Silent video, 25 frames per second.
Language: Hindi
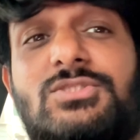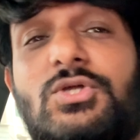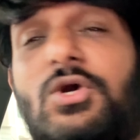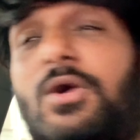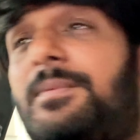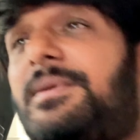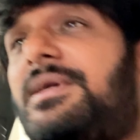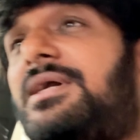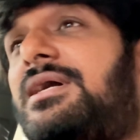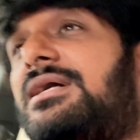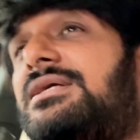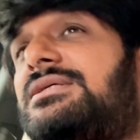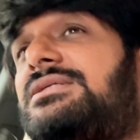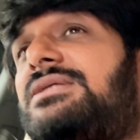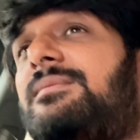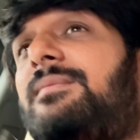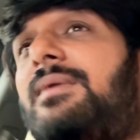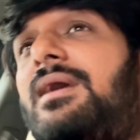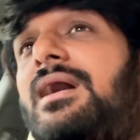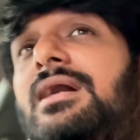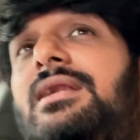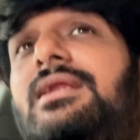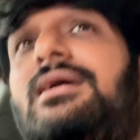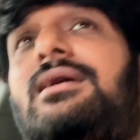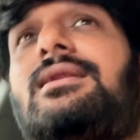तो अभी घर से
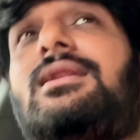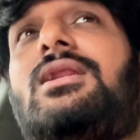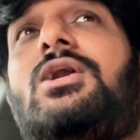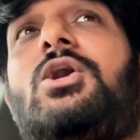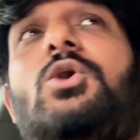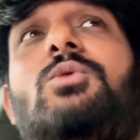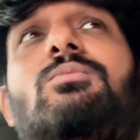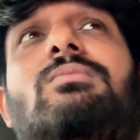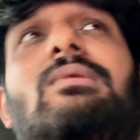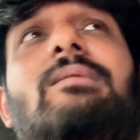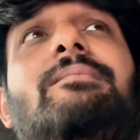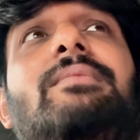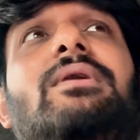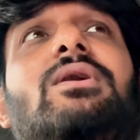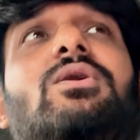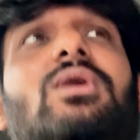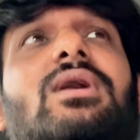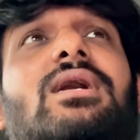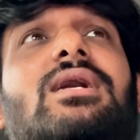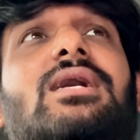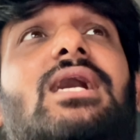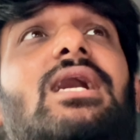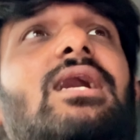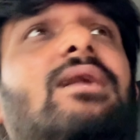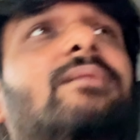बाहर निकला हूँ मम्मी को एक
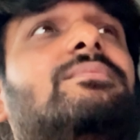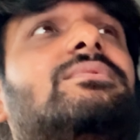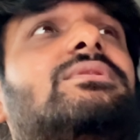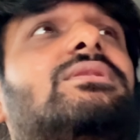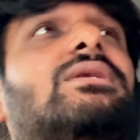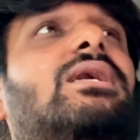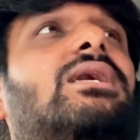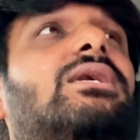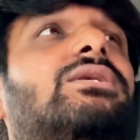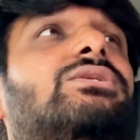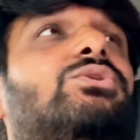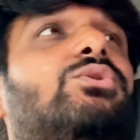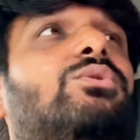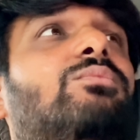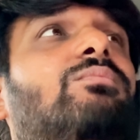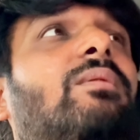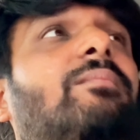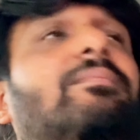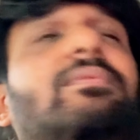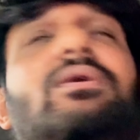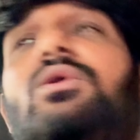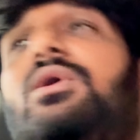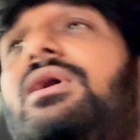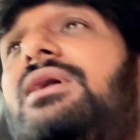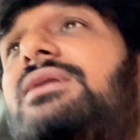काम था जो
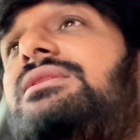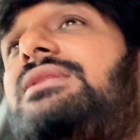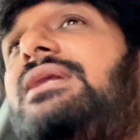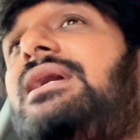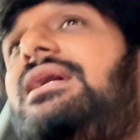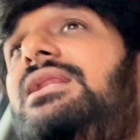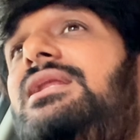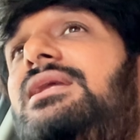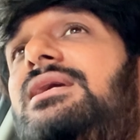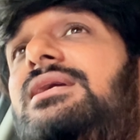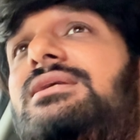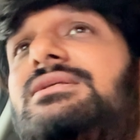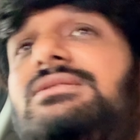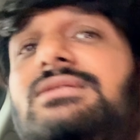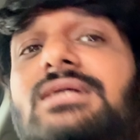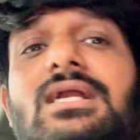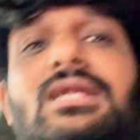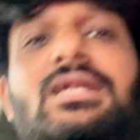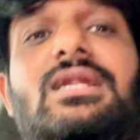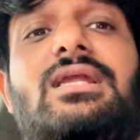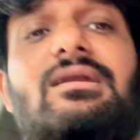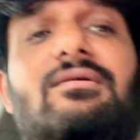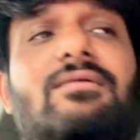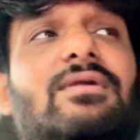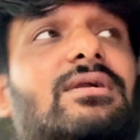मम्मी को एक थैली किसी
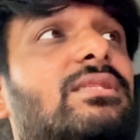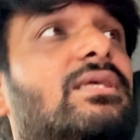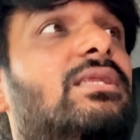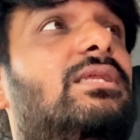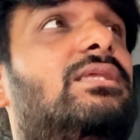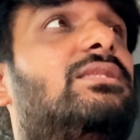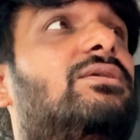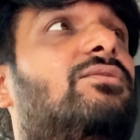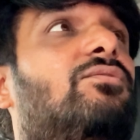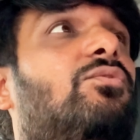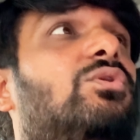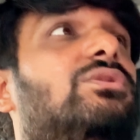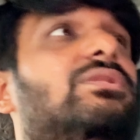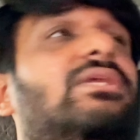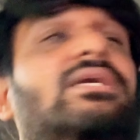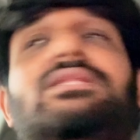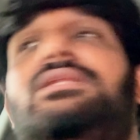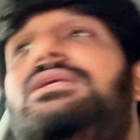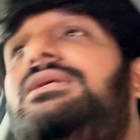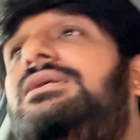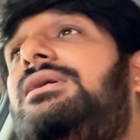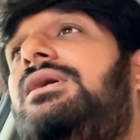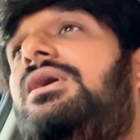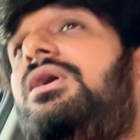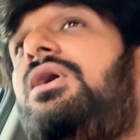आंटी के वहाँ देनी थी वो दे दी